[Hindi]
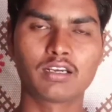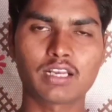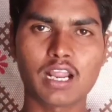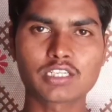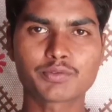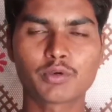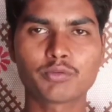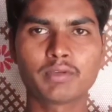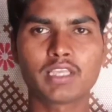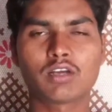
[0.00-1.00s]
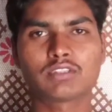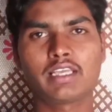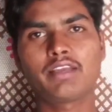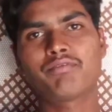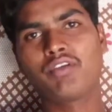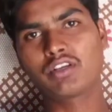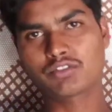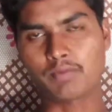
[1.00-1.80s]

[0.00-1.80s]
ट्रांसपोर्ट में क्या होता है कि फिक्स